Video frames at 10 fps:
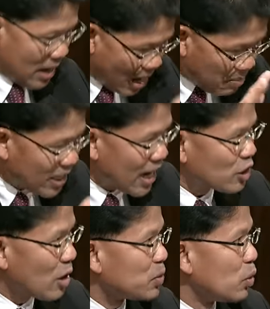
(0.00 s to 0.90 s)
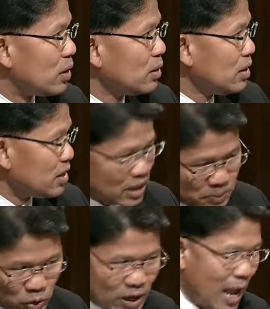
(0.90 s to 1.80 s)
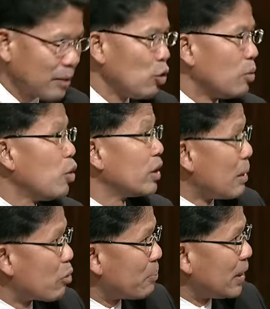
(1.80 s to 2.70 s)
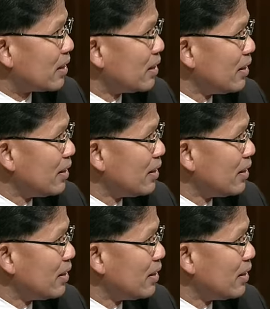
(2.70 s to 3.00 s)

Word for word: ให้มีการสอบสวน สืบสวนหาตัวผู้กระทำความผิด